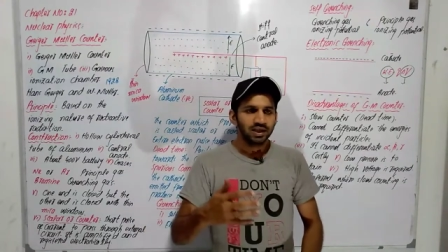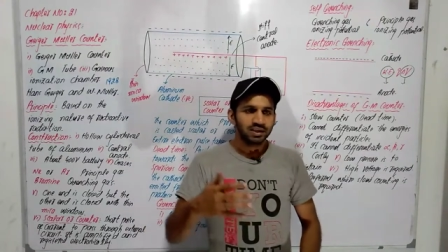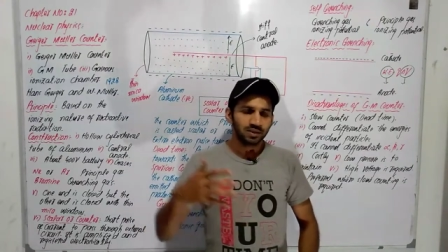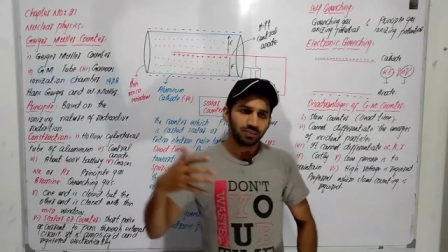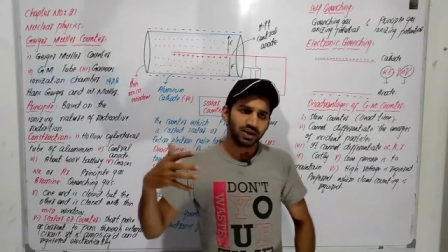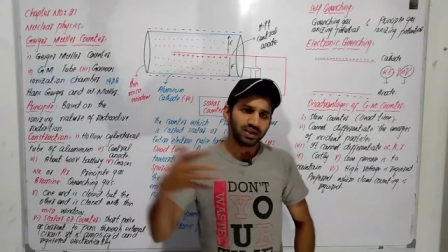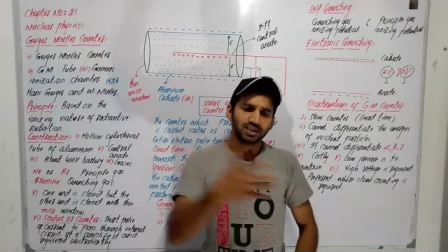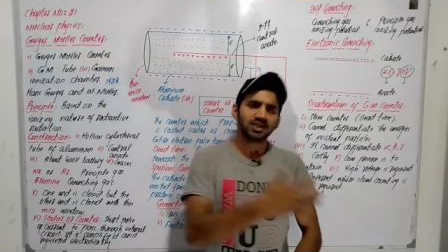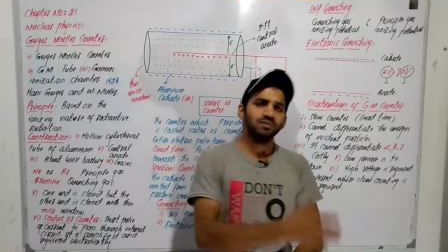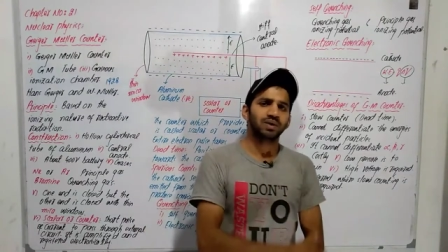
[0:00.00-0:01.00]
जब भी
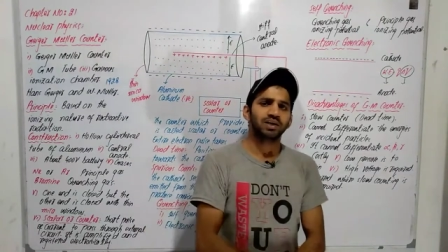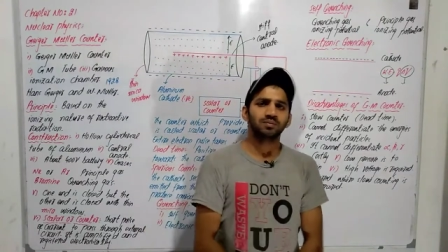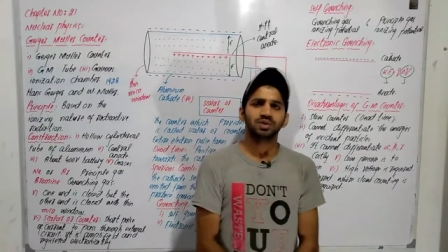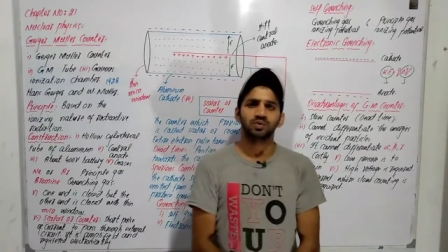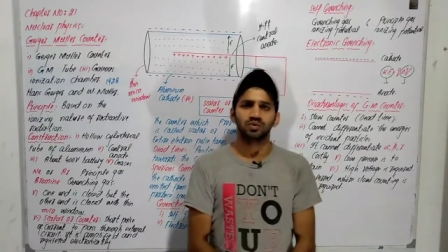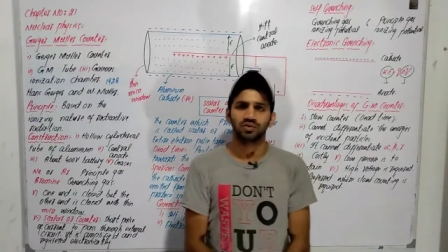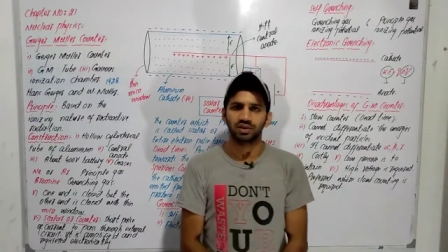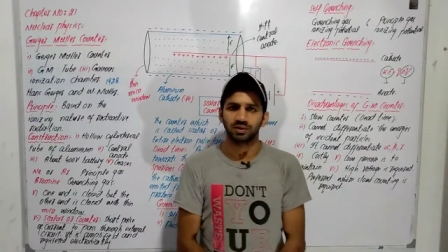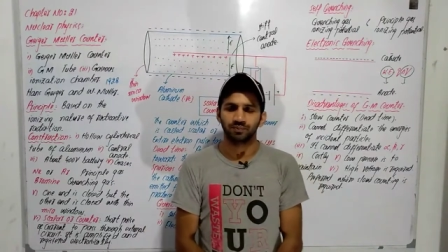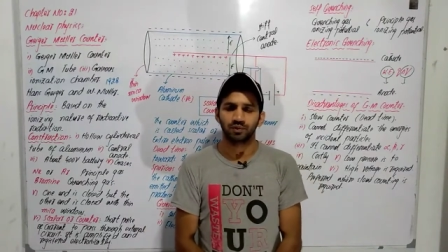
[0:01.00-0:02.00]
रेडिएशन मैटर में से
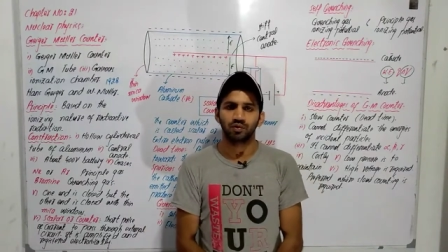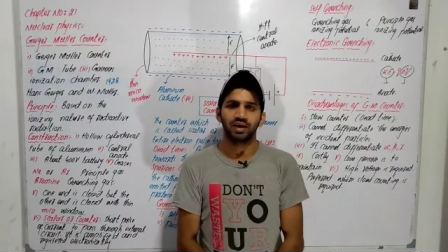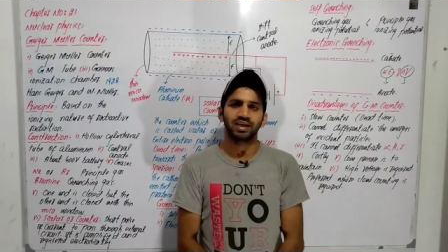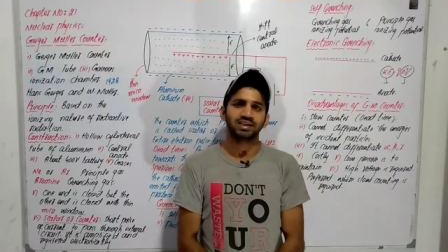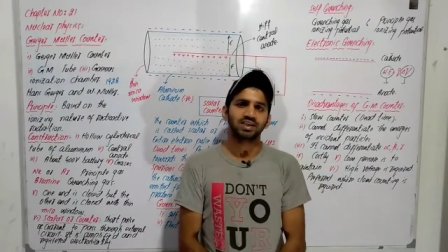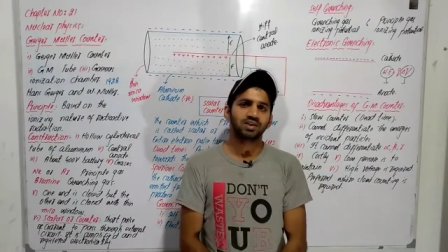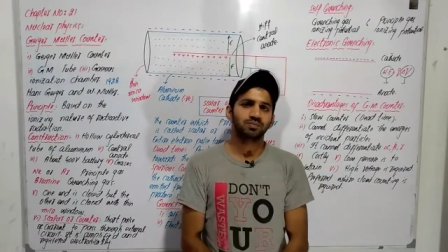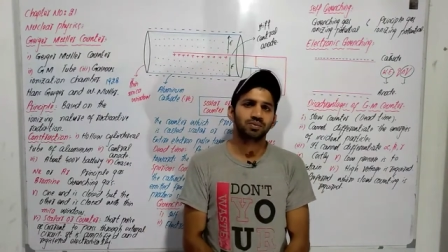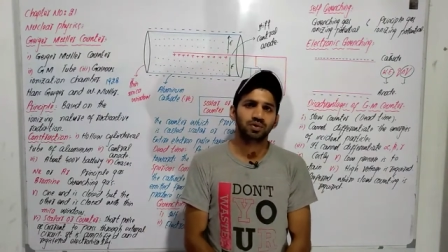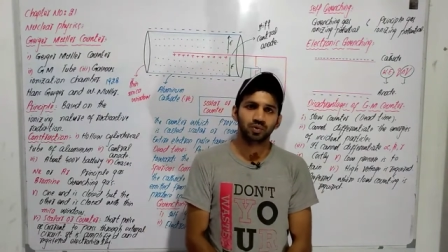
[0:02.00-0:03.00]
गुजरती हैं तो
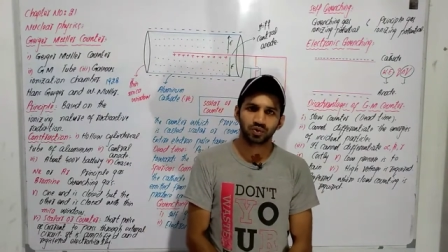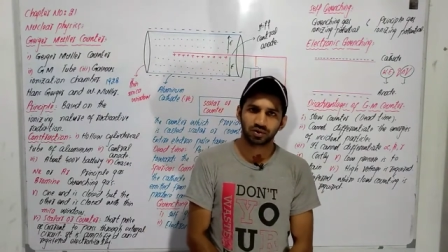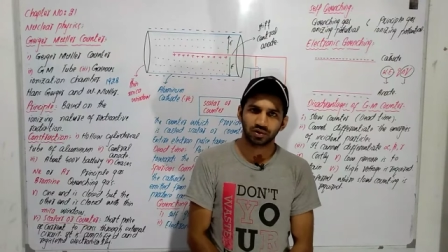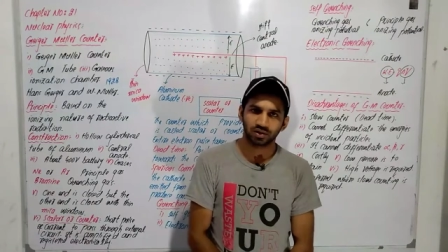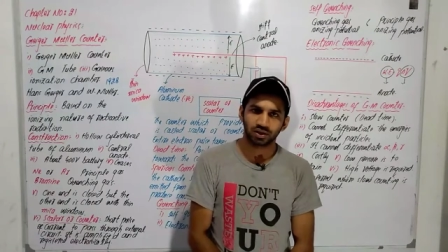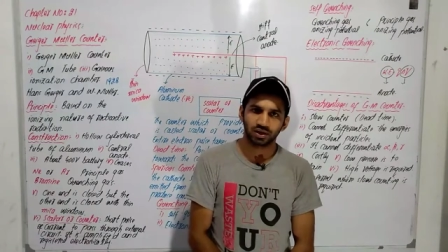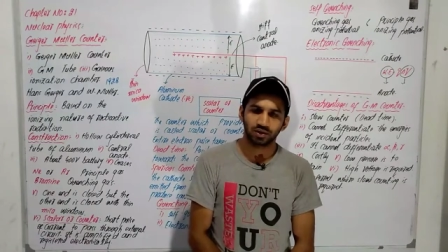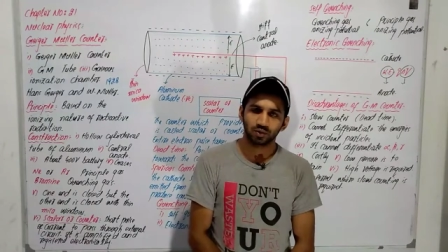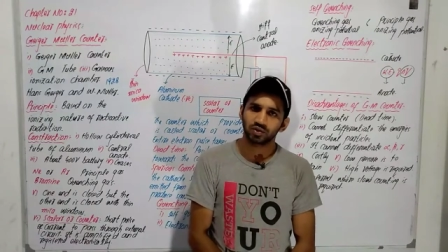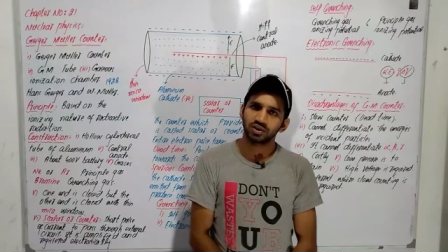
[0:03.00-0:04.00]
आयनाइजेशन प्रोड्यूस करती हैं
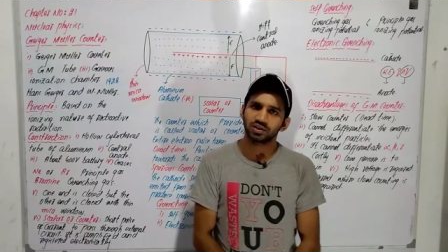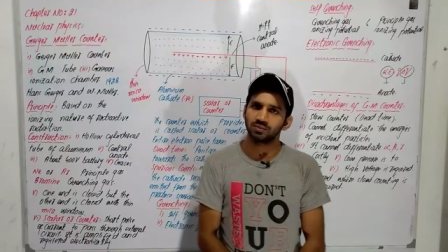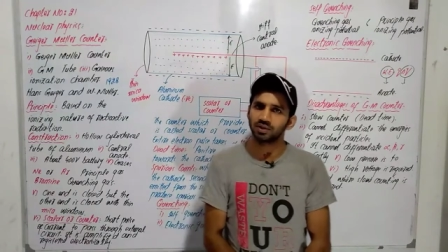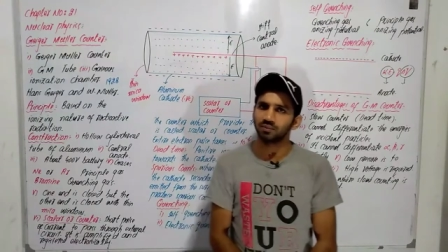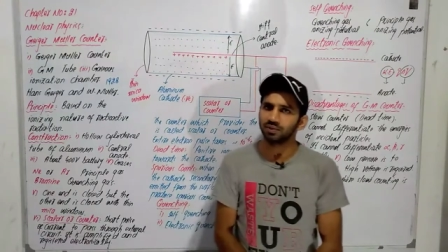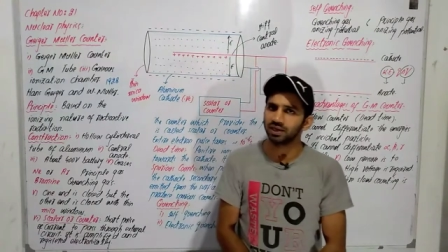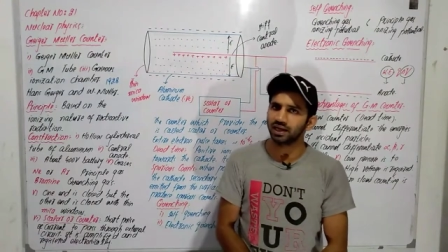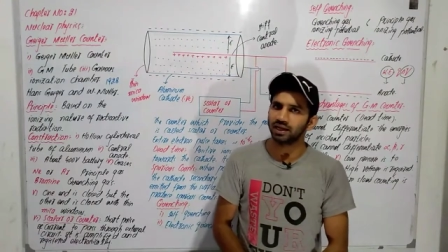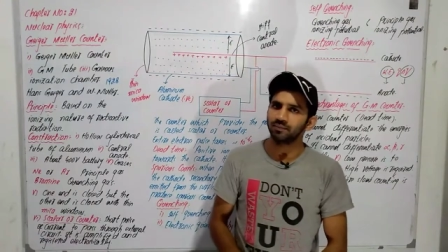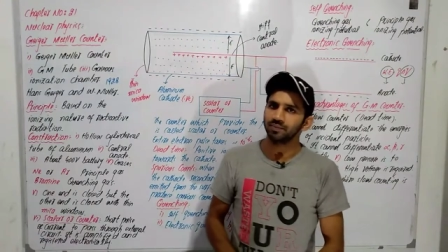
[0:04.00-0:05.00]
तो सर इसका मतलब ये
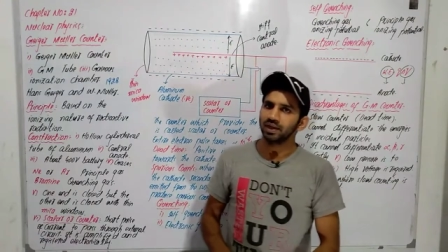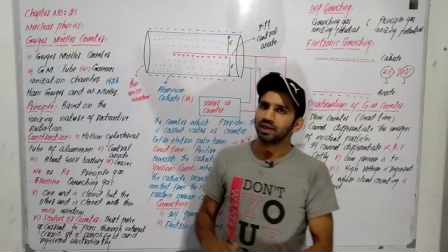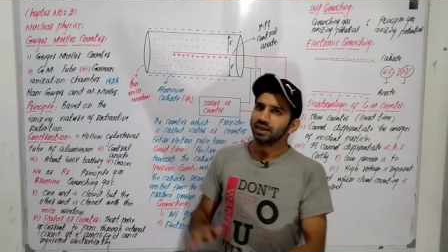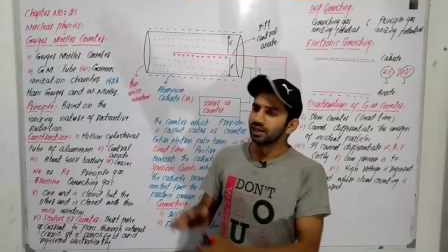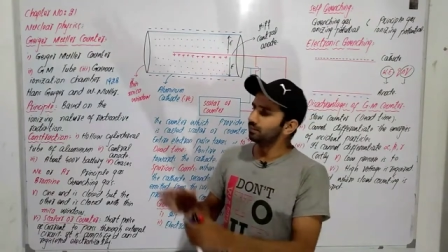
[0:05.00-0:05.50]
है कि